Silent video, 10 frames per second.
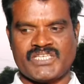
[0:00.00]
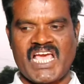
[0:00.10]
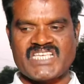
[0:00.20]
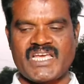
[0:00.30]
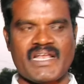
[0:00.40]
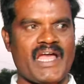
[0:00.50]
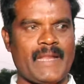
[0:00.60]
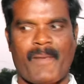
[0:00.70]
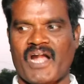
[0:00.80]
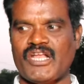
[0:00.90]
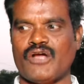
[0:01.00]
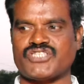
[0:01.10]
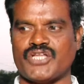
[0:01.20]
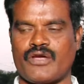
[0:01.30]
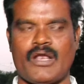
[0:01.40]
కేసీఆర్ నాని
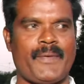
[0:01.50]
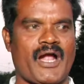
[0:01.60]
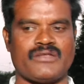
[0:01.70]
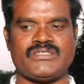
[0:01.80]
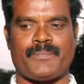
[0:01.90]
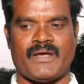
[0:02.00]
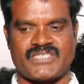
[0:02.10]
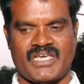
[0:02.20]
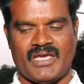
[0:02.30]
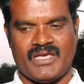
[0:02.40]
పార్టీలోంచి ఎందుకు వెళ్ళిపోయాడని చెప్పేసి